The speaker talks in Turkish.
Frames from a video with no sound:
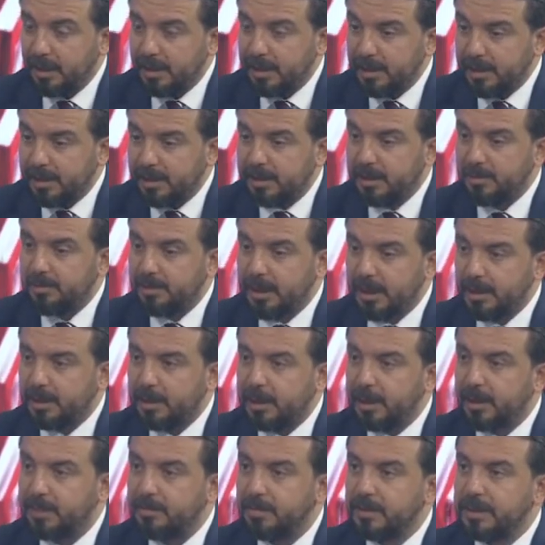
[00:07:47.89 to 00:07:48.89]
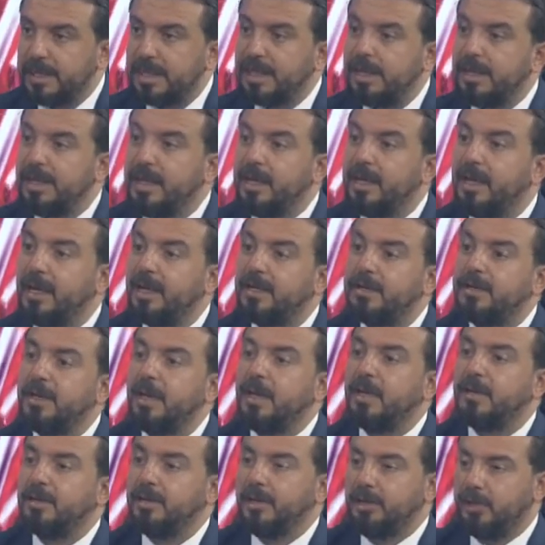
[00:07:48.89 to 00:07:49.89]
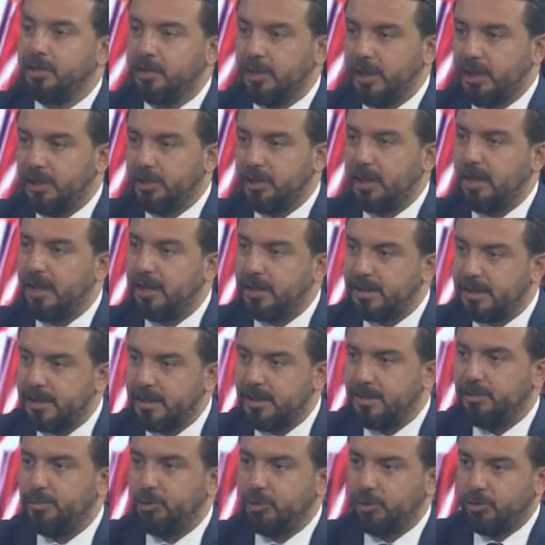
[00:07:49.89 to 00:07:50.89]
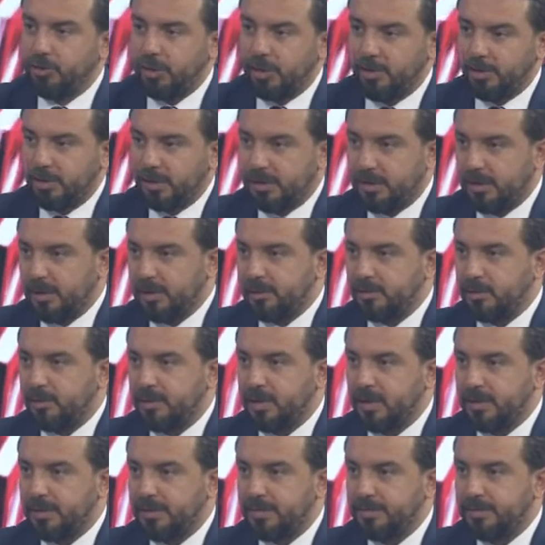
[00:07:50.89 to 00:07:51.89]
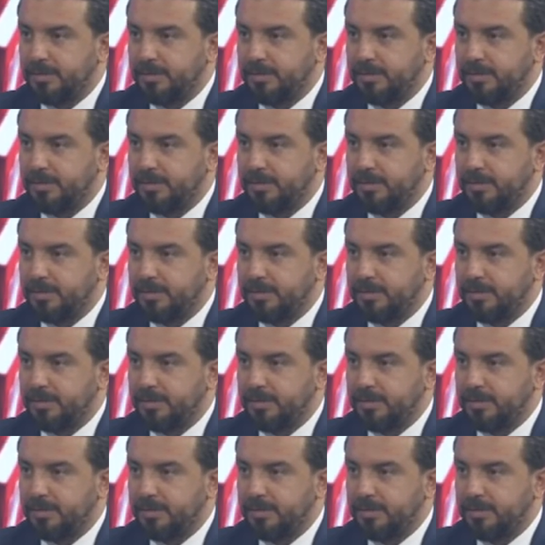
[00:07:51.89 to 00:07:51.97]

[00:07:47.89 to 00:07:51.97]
isimler tarafından ileride anlaşılacağını sizin programınızda söyledim.